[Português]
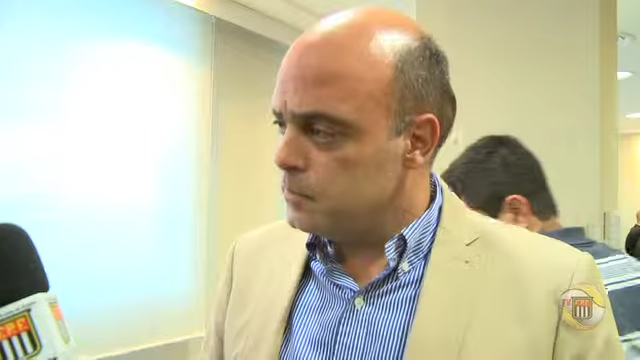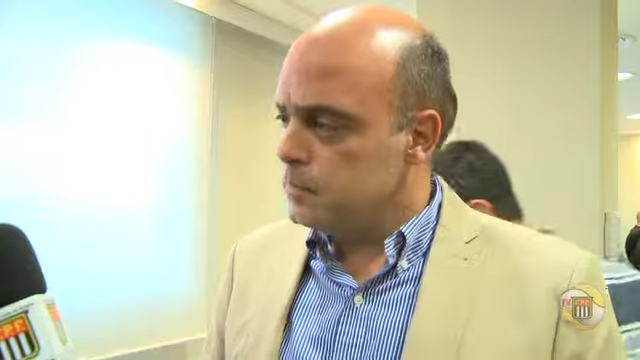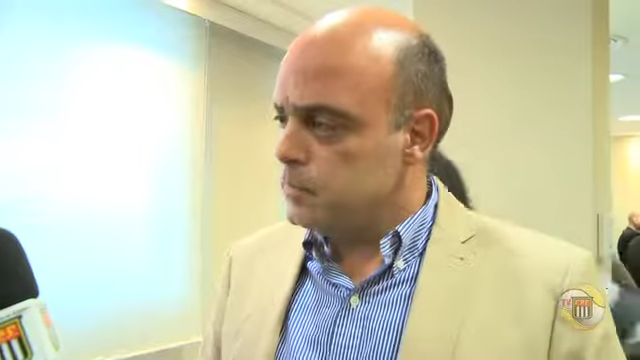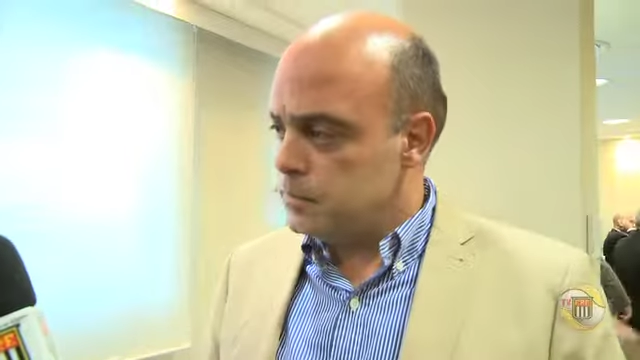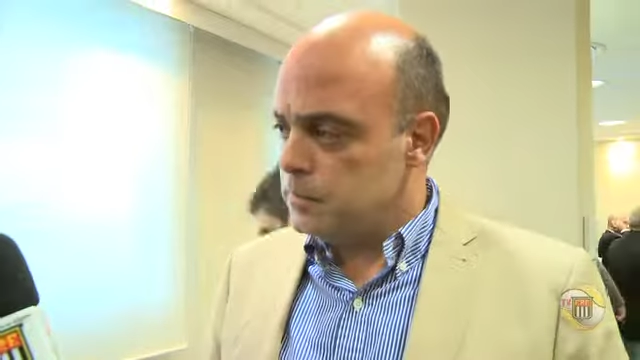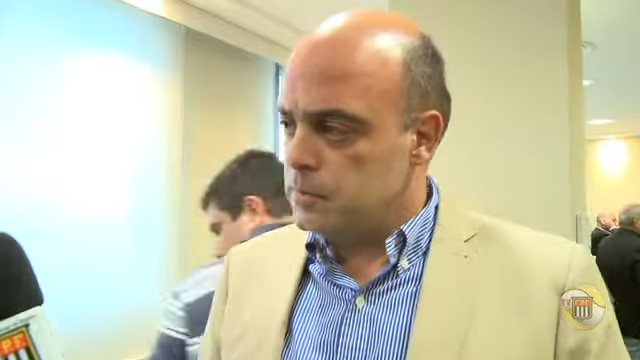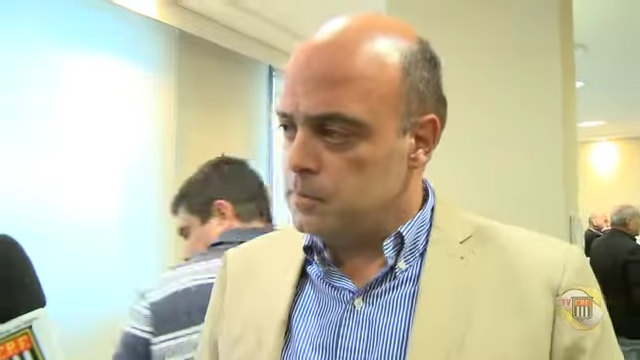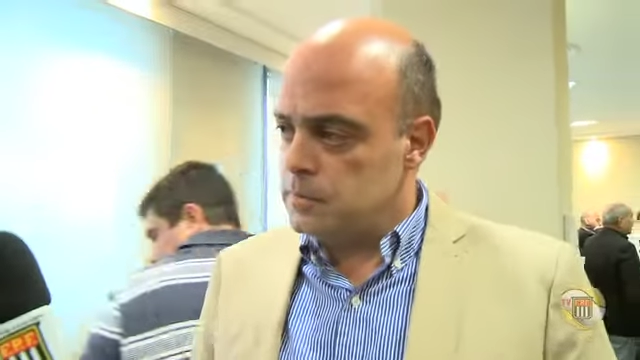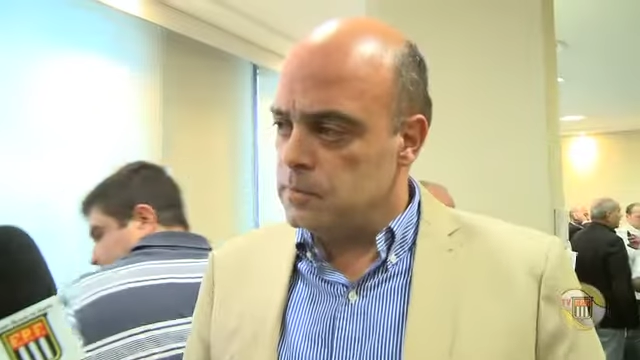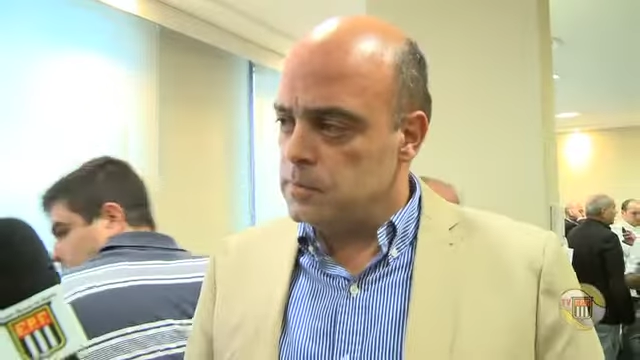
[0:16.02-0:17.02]
essa disputa
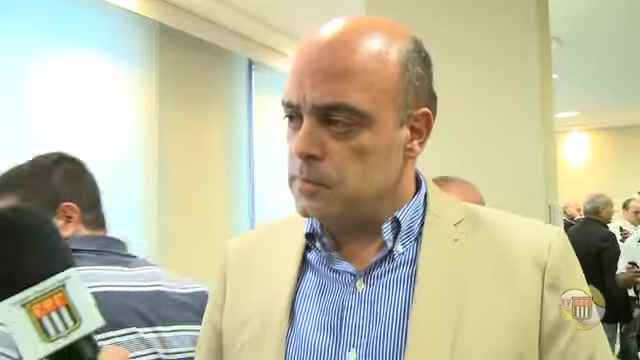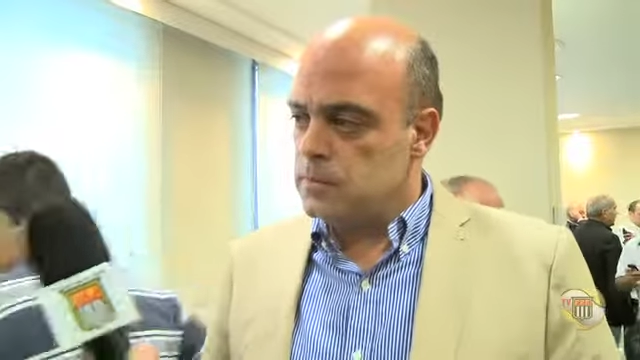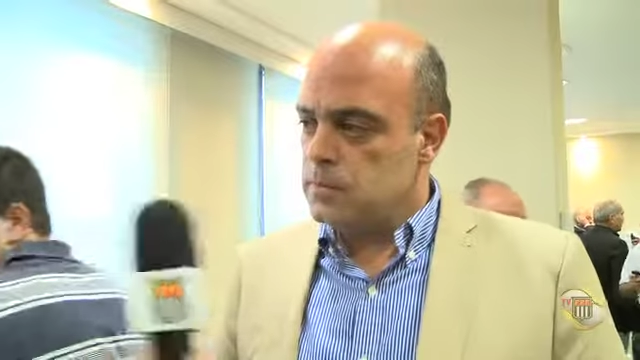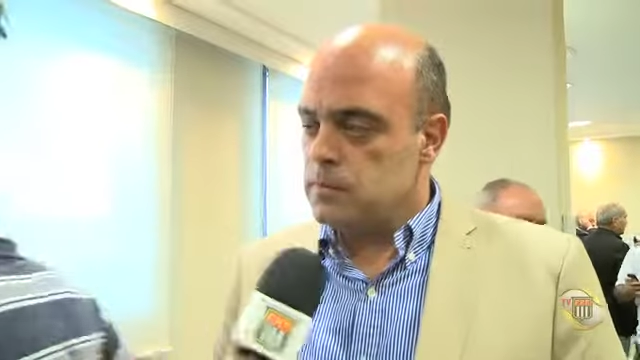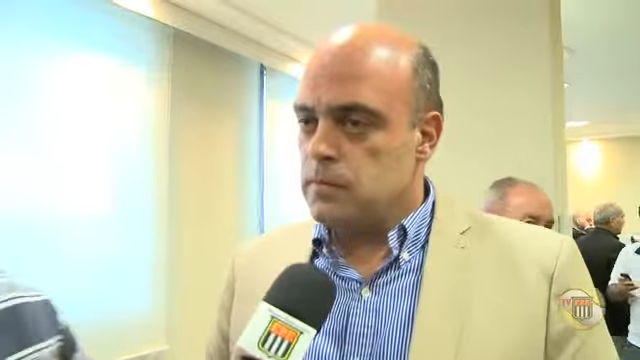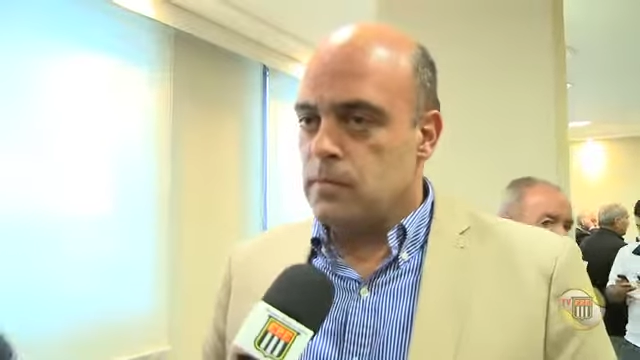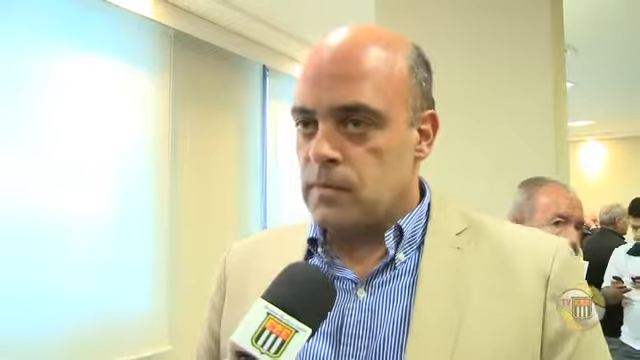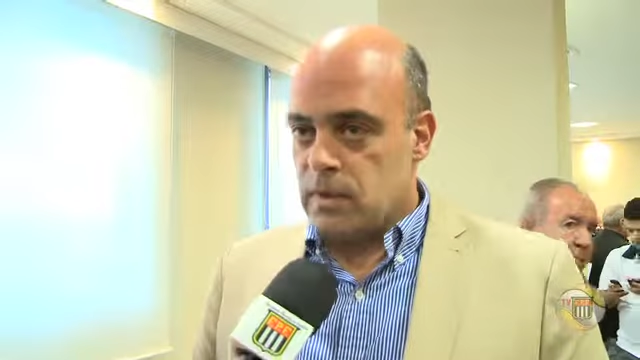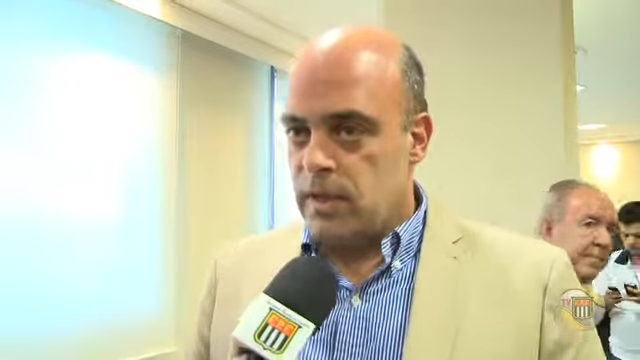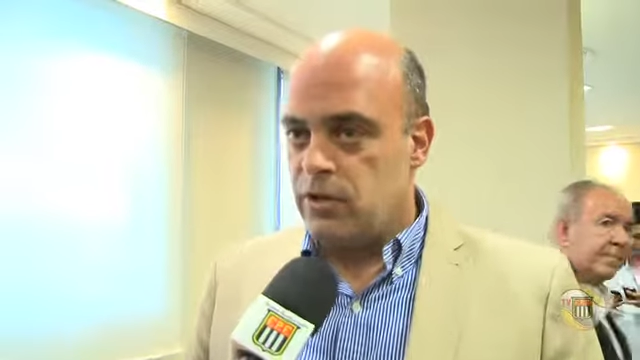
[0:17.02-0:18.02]
da Série 2?
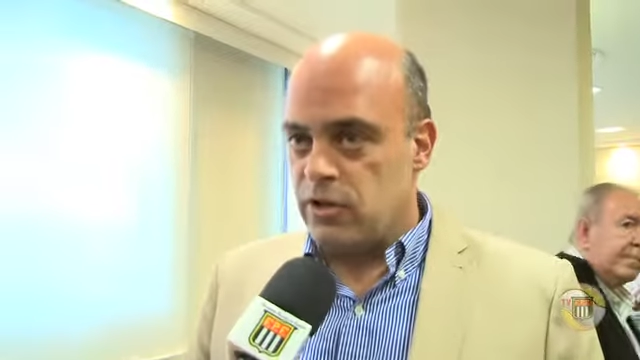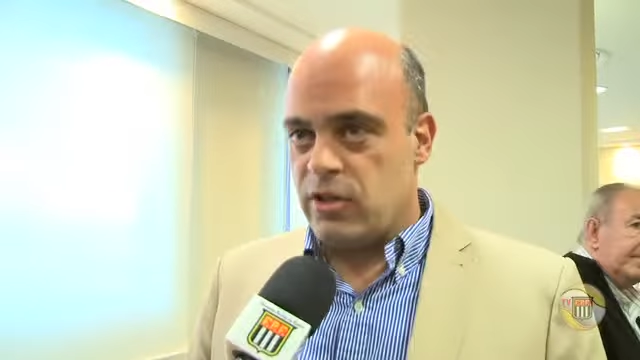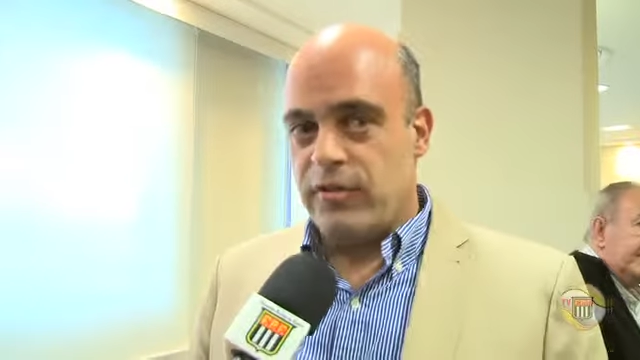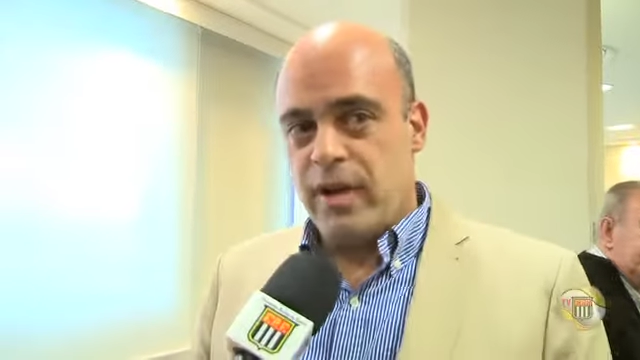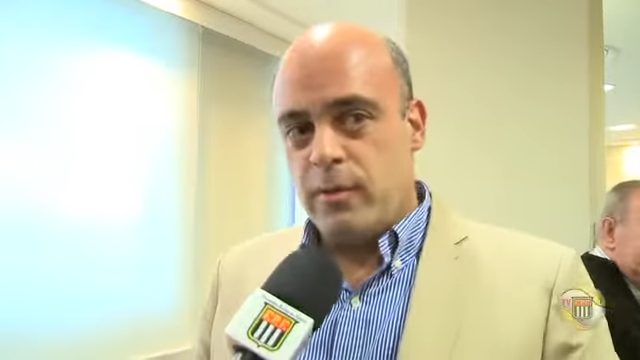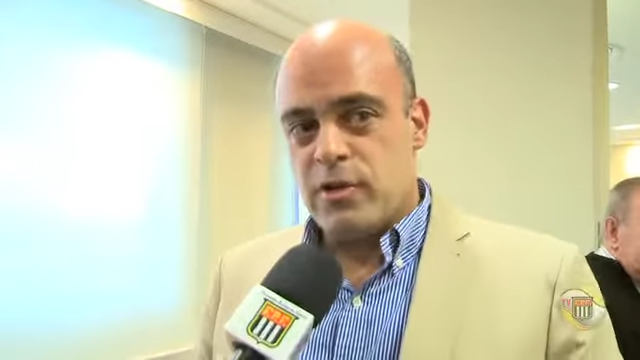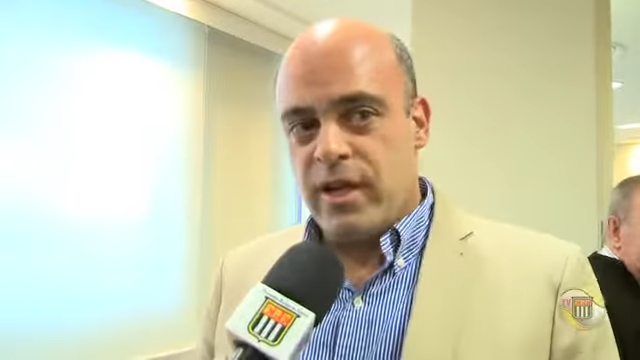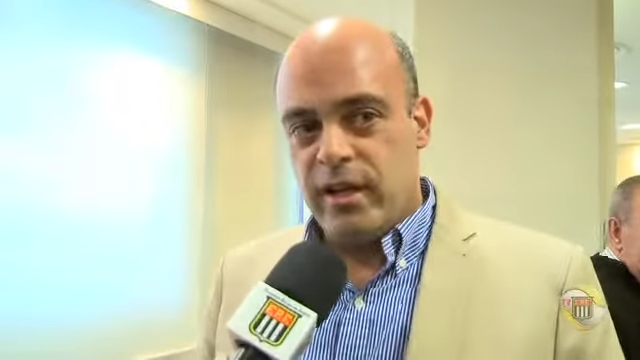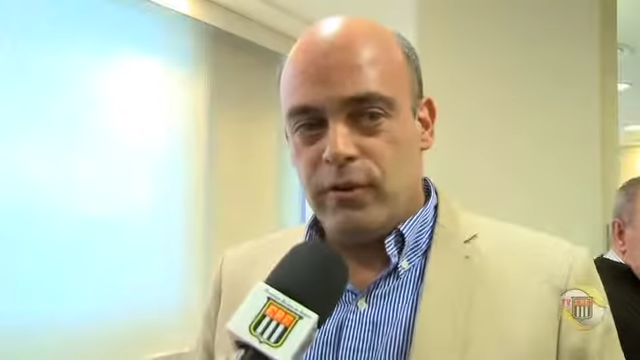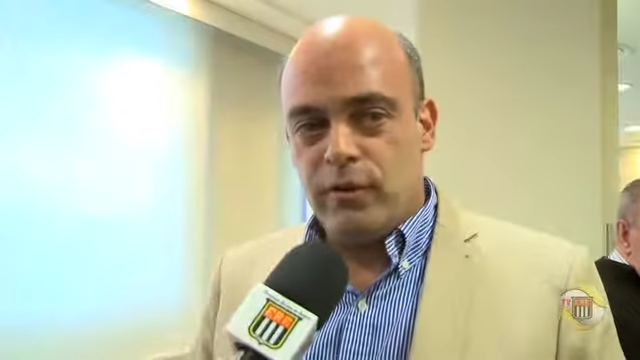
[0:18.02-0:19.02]
É, nós já viemos
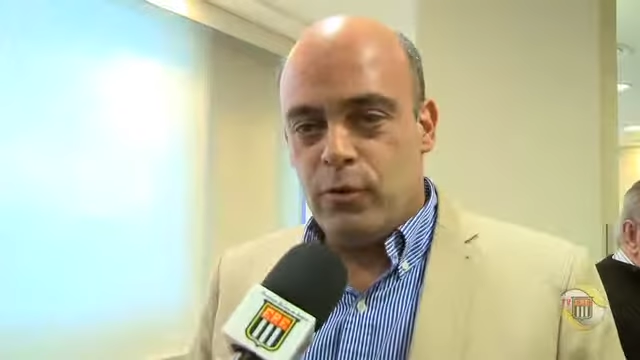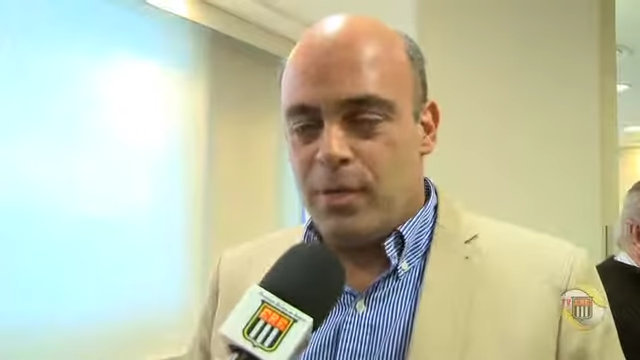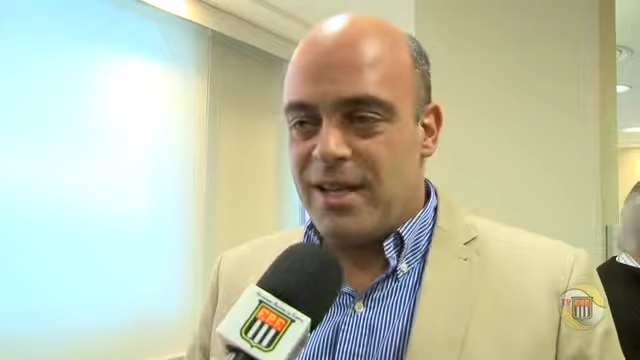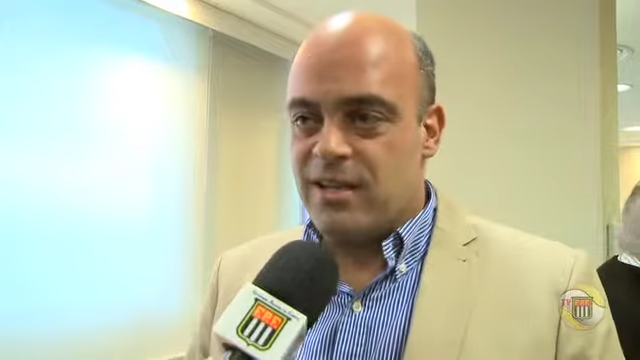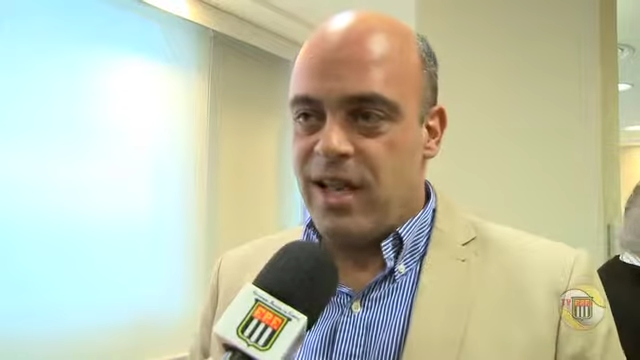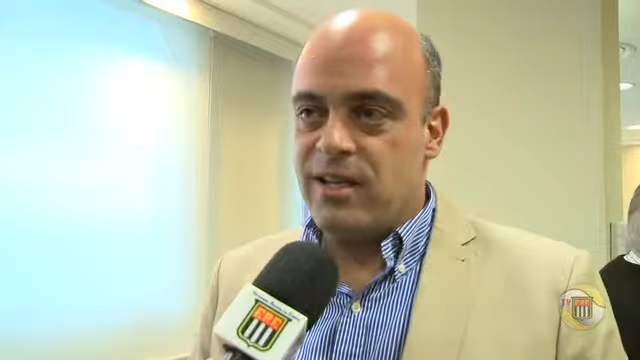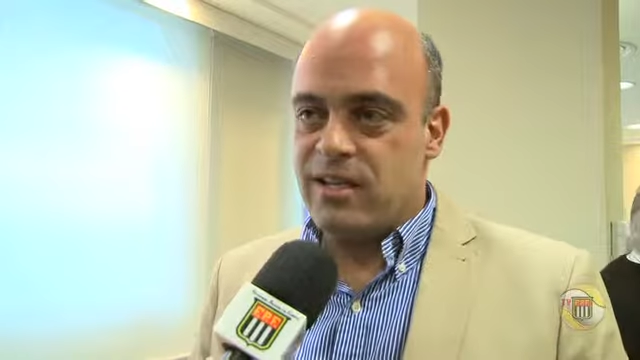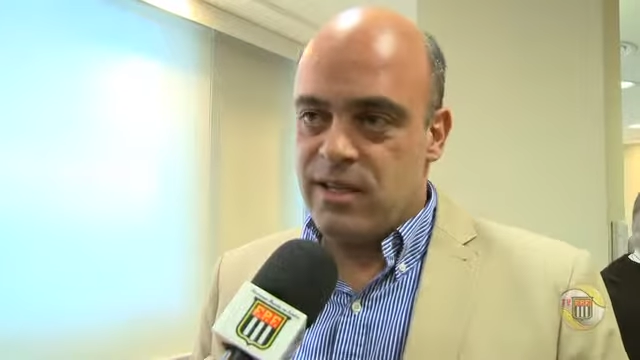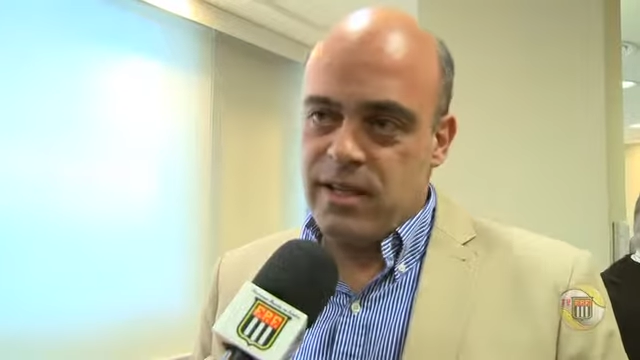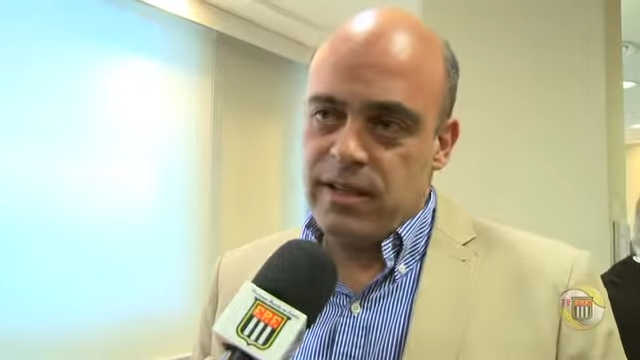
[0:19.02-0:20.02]
aí de uma Série
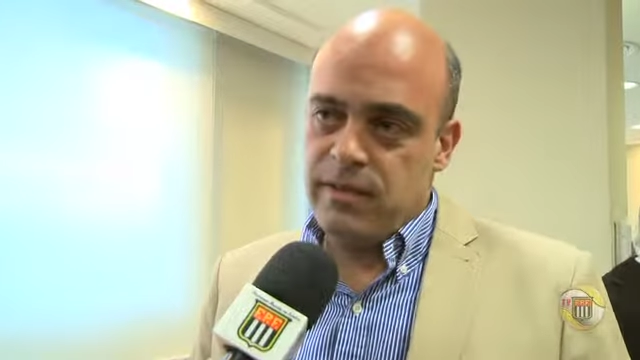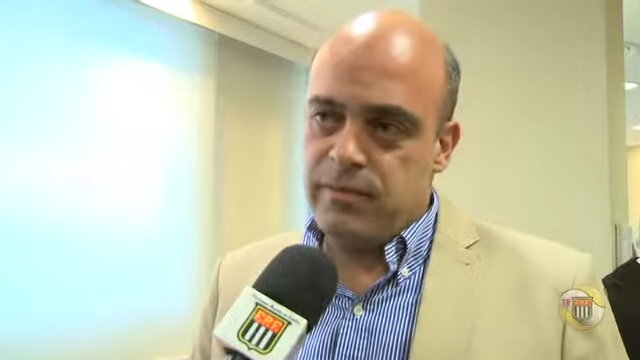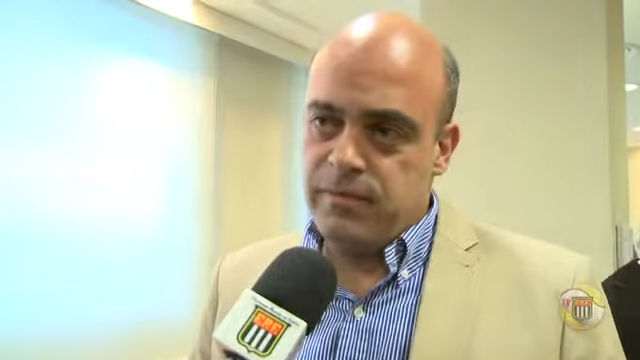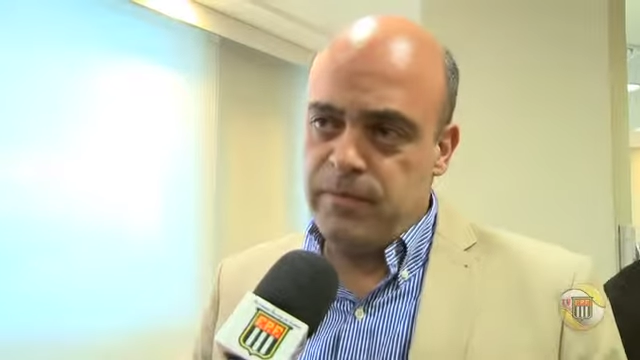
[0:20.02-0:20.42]
C que